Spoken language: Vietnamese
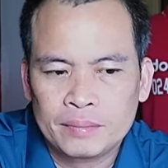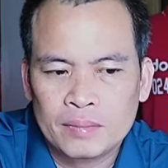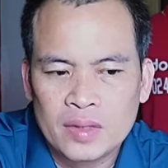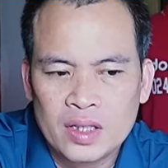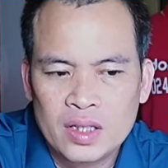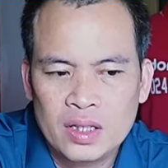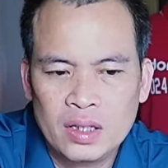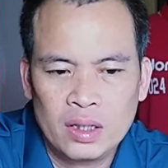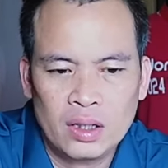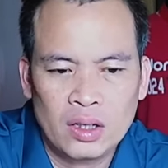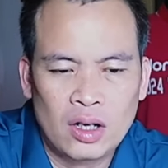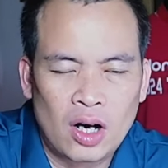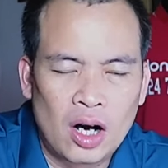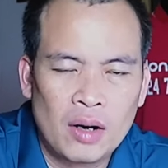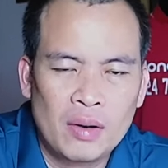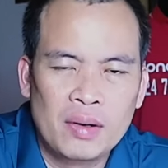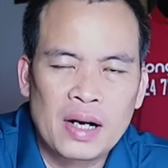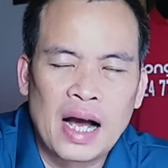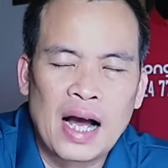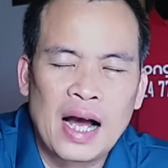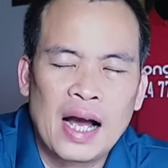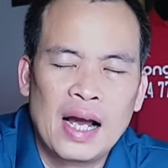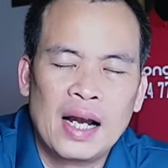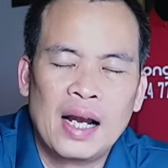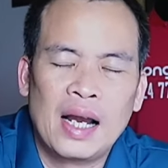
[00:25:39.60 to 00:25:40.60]
chỉ có một
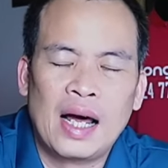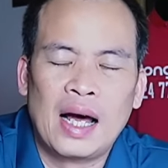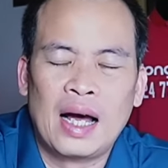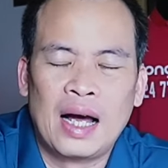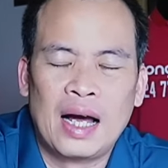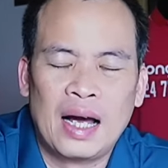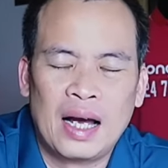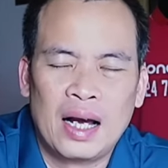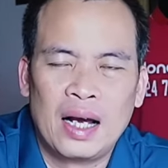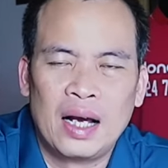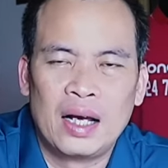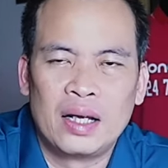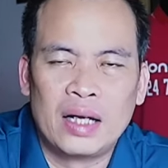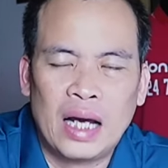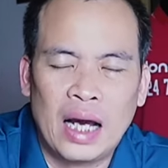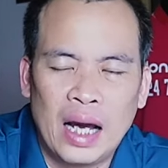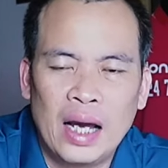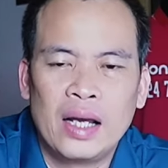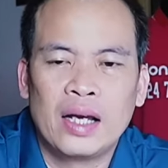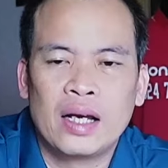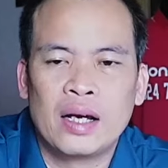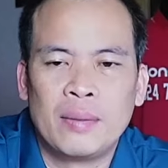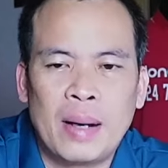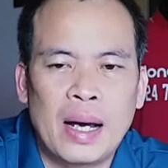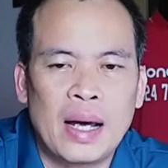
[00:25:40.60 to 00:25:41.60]
cái là
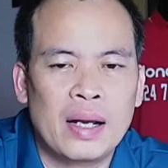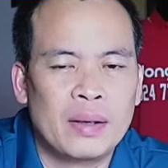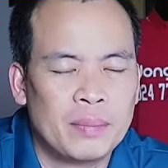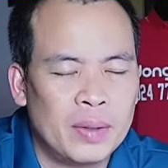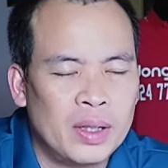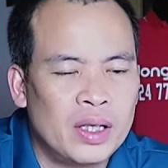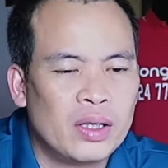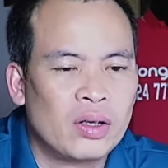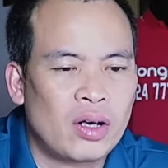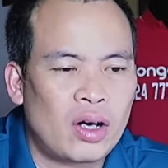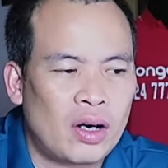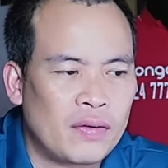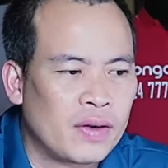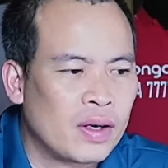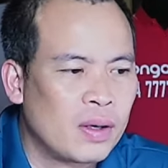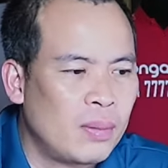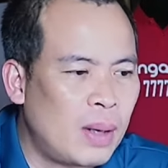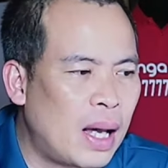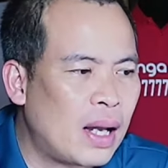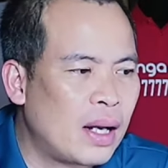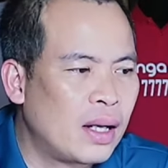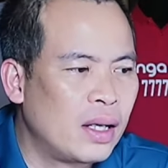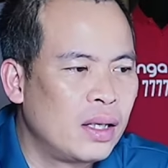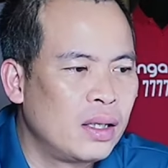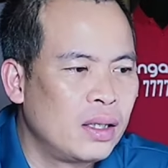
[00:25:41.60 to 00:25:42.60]
đấy các bạn mình nói với các
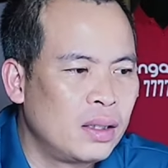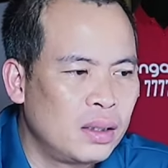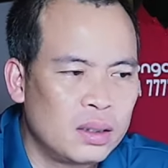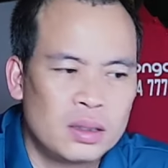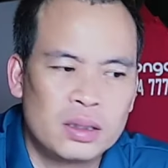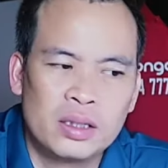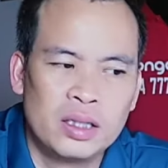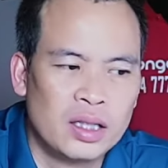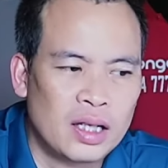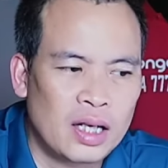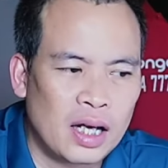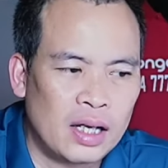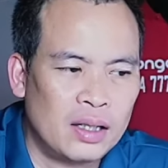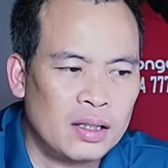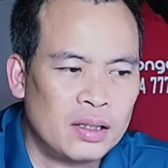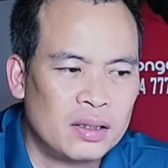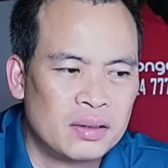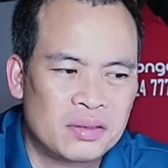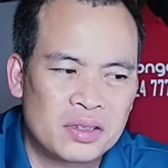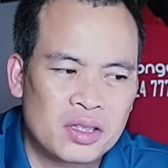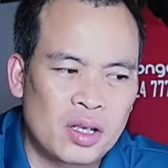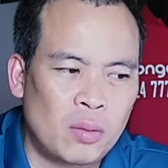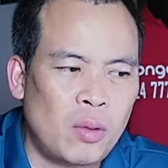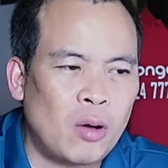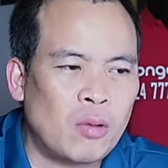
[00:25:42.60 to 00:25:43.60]
bạn đấy chỉ
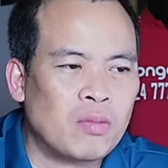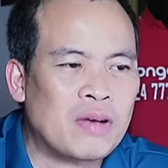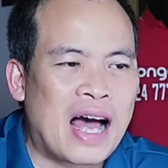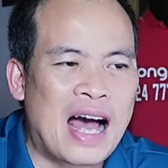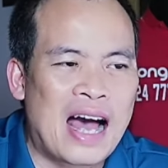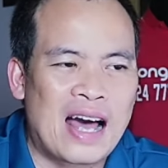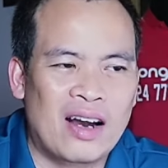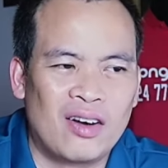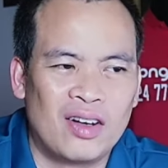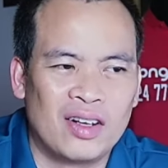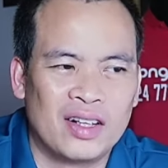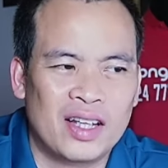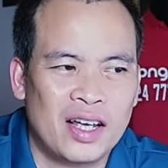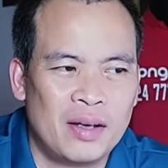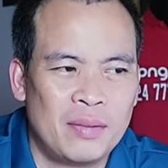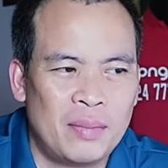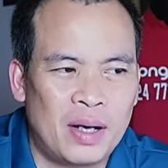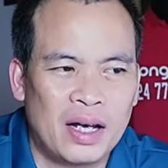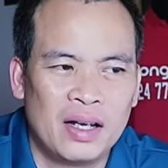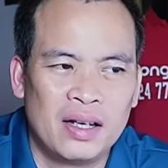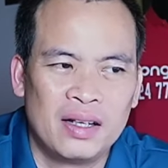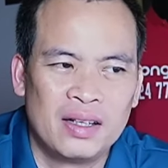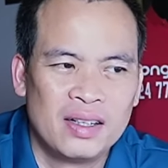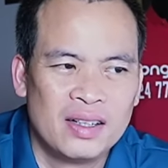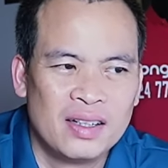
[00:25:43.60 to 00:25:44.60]
cần trong bóng đá nó là thế
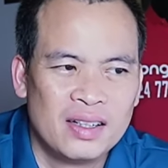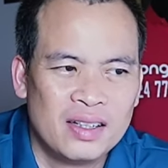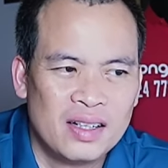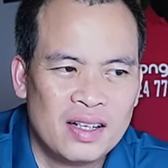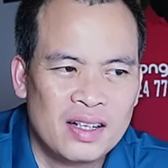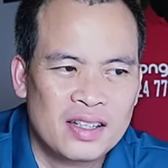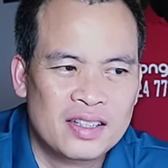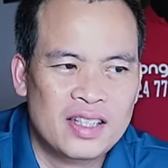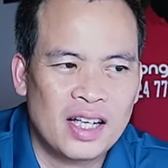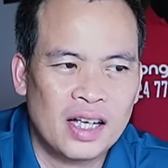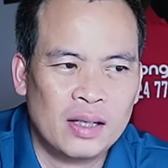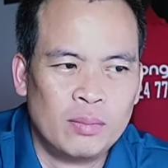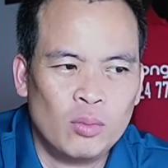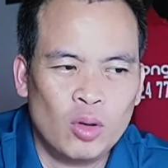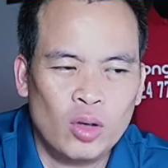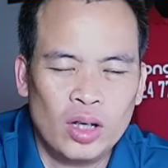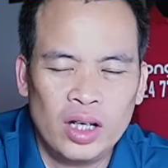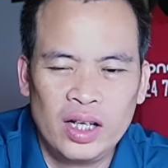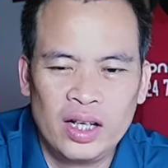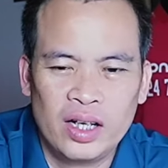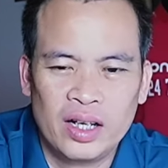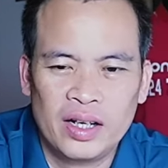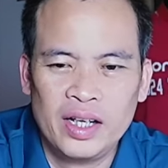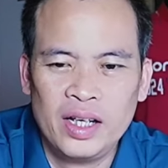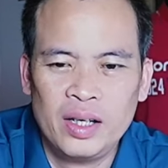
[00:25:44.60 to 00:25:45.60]
mà sảnh một
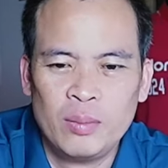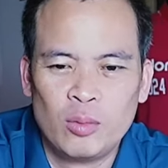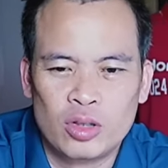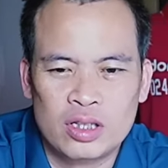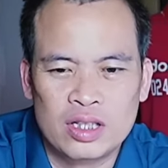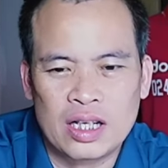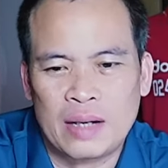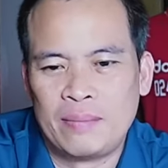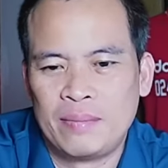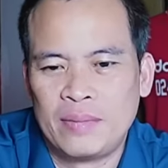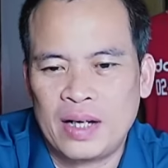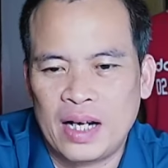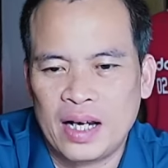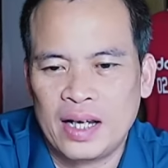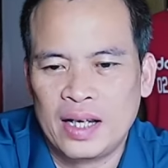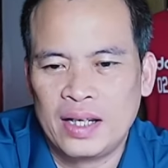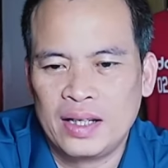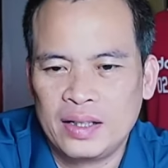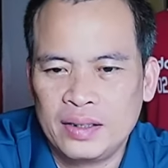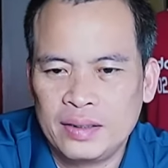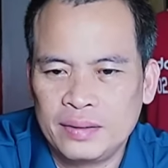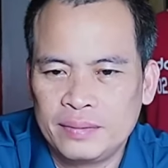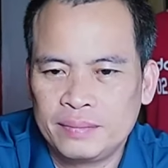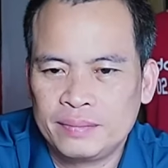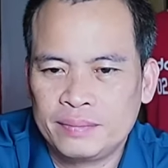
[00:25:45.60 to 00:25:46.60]
ly là đi một dặm ngay